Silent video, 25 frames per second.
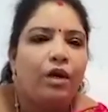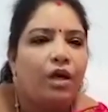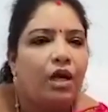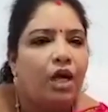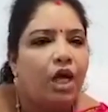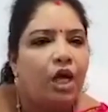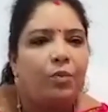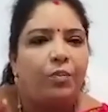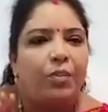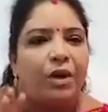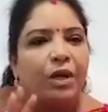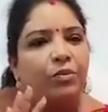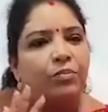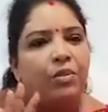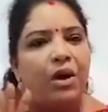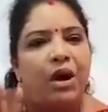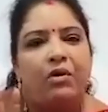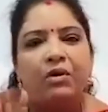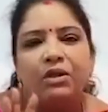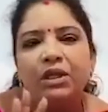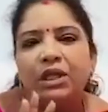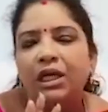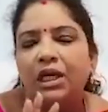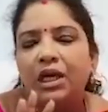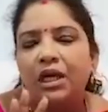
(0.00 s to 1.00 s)
నేను
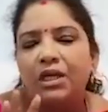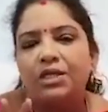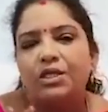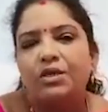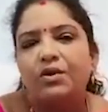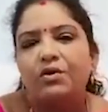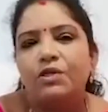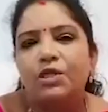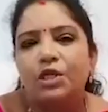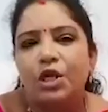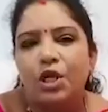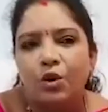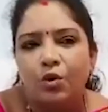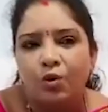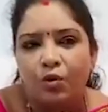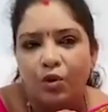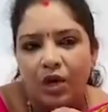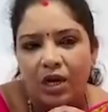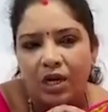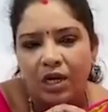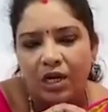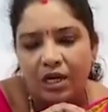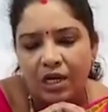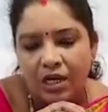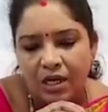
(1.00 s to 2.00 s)
పద్మావతి గెస్ట్ హౌస్ లో
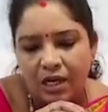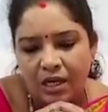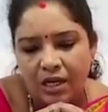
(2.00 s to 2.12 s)
ఉన్న